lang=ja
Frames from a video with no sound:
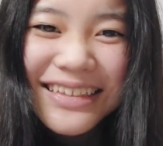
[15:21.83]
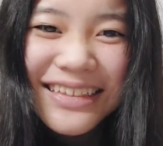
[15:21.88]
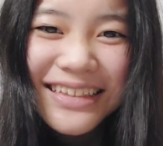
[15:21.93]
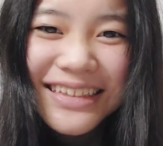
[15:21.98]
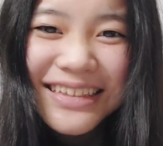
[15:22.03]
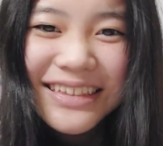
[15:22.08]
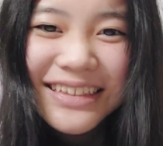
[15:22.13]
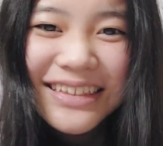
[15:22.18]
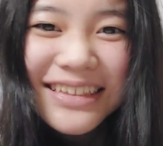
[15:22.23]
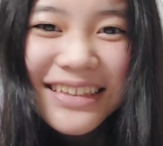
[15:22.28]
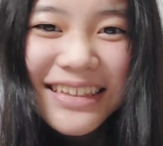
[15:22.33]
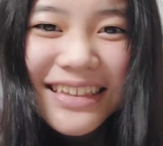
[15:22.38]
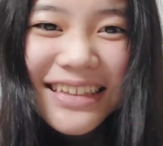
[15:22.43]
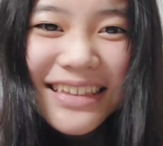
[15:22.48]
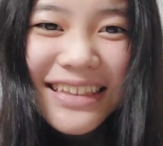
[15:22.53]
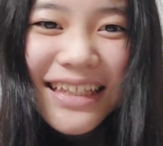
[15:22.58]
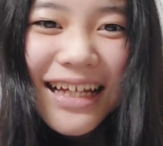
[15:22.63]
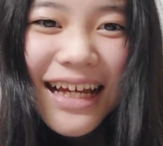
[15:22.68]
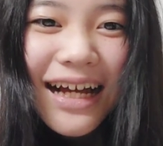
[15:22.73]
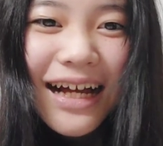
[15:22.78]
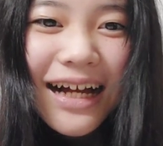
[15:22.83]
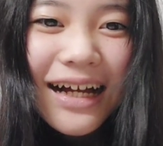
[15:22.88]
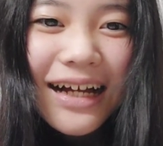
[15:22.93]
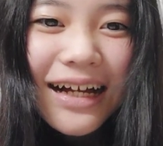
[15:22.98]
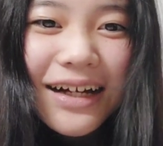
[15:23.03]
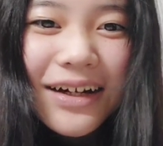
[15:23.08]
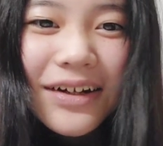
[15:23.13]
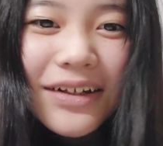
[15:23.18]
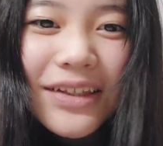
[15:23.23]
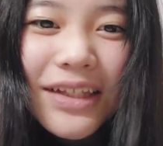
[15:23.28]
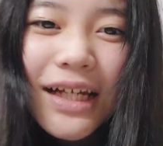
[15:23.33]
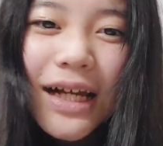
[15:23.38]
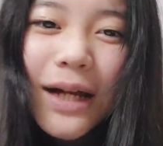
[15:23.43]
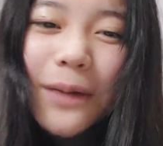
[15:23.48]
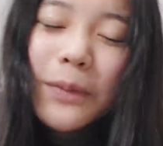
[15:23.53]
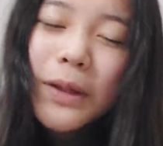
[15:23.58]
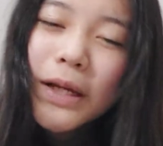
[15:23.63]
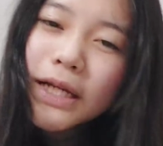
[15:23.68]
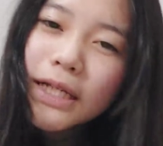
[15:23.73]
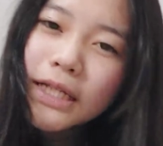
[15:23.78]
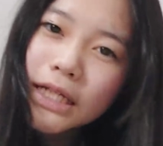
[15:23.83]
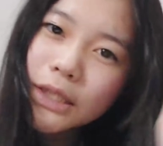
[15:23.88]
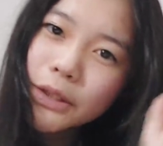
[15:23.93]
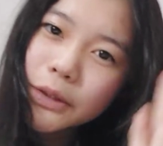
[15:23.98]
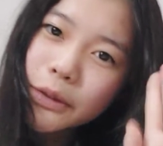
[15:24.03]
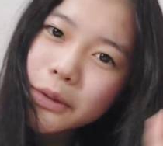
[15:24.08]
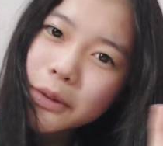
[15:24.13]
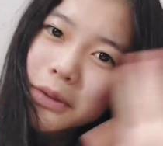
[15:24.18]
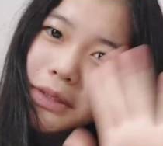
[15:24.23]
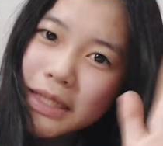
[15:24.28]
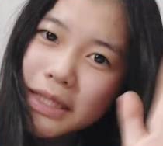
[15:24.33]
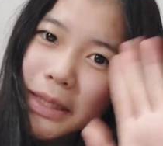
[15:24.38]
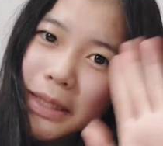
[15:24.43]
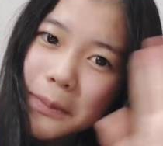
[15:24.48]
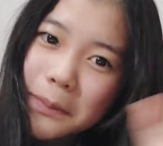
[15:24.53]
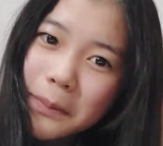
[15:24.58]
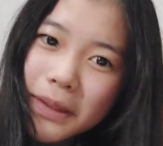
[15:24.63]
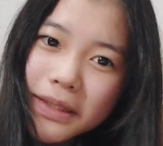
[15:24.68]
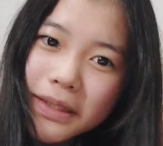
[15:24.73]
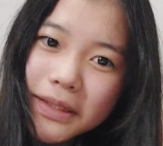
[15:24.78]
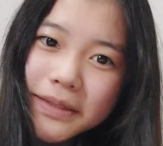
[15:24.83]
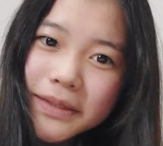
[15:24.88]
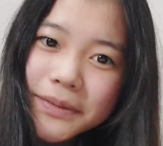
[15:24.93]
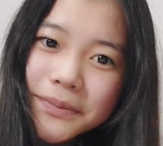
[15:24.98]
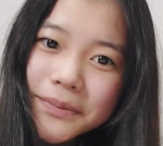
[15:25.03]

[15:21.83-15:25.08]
ジロリンさん、お手紙ありがとうございます。